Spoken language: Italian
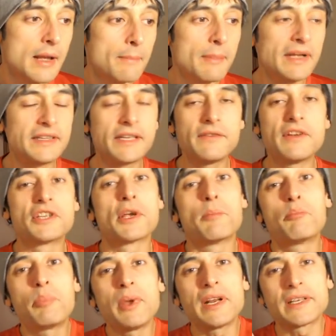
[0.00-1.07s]
mentre invece
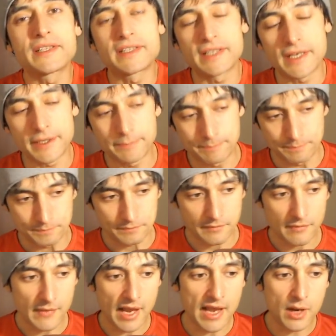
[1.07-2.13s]
per sé
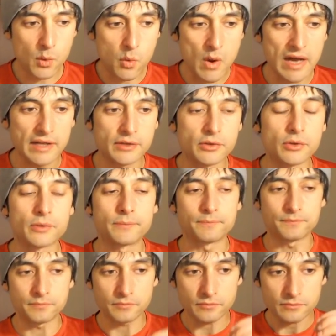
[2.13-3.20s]
è quando
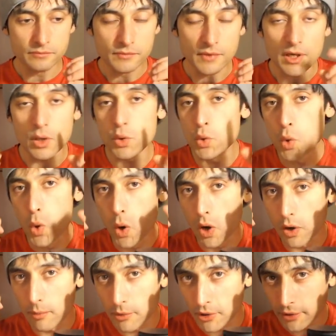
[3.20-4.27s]

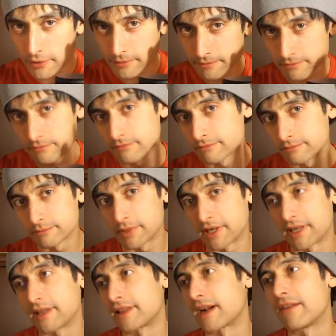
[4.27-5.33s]
l'uomo
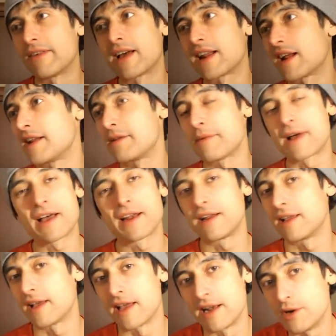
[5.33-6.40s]
perché tra i vari
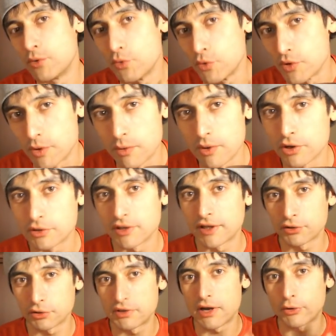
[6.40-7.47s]
animali è lui quello
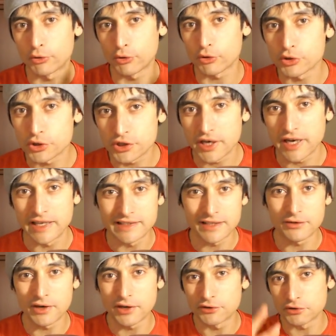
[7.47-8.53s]
dotato di autocoscienza,
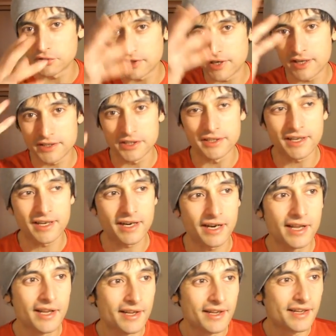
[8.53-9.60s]
volendo citare
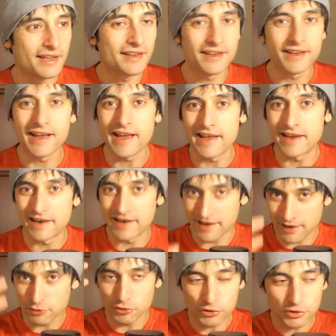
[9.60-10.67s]
eh, Hegel,
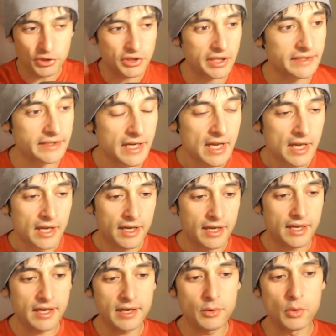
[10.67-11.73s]
l'autocoscienza,
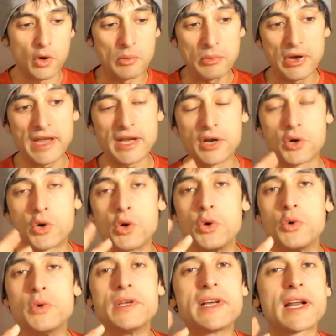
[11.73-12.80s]
eh, e l'uomo è
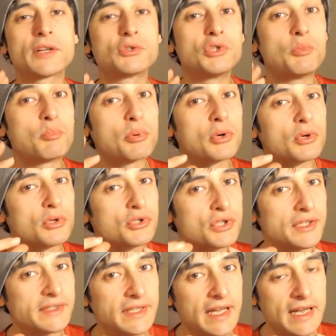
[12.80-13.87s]
colui in grado di
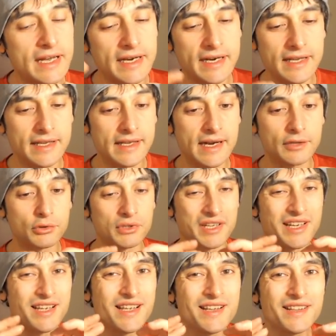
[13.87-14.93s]
progettare, in grado
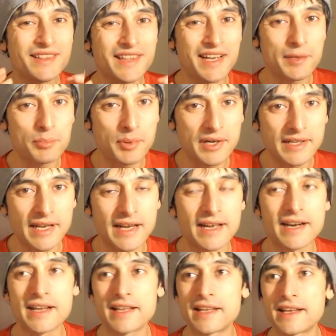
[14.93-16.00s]
di
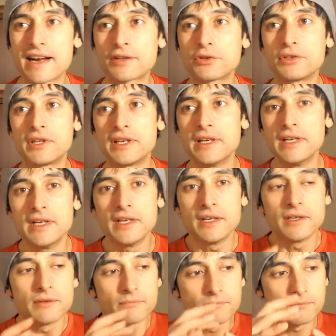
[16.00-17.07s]
interpretare, in grado di
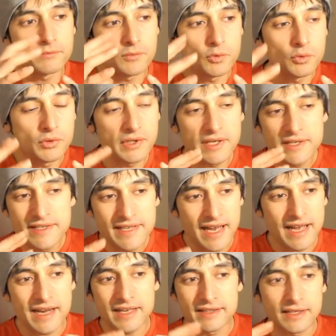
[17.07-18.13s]
Mm,
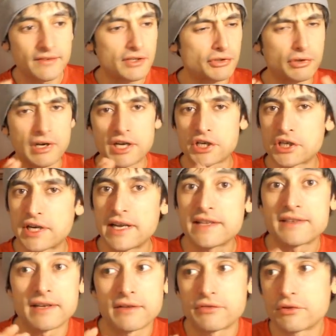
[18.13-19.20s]
utilizzare attraverso la
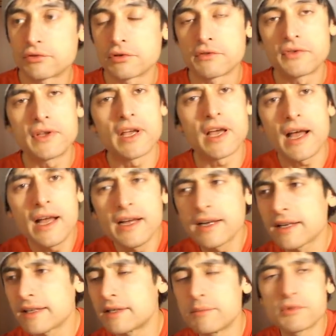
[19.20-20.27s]
scienza, la filosofia,
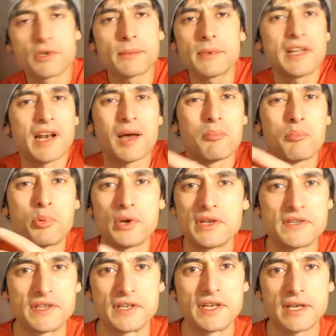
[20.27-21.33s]
anche semplicemente la
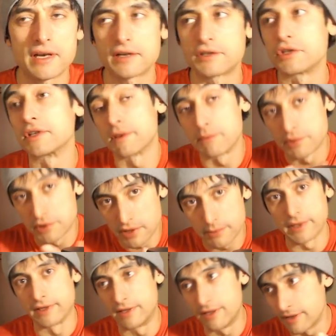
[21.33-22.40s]
poesia, cioè
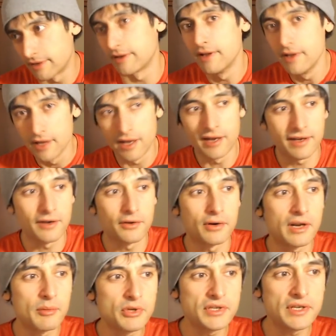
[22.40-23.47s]
semplicemente anche con
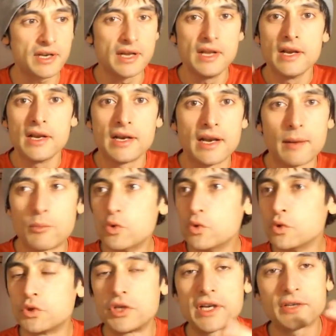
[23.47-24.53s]
la poesia, la
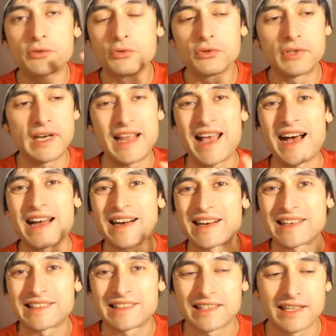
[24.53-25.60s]
musica e tutte le
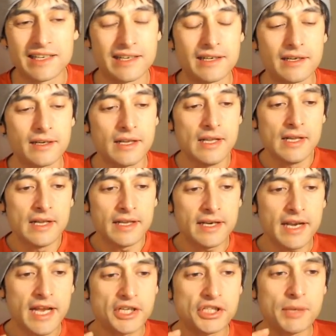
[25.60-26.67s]
arti, eh,
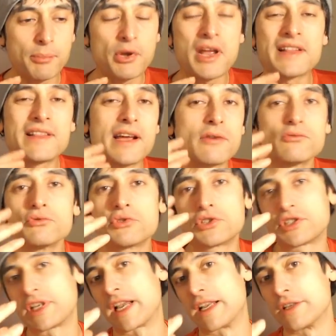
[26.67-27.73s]
riesce poi a dare un
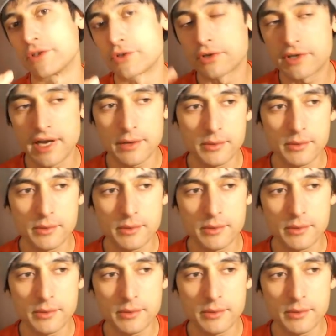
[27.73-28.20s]
senso, ok?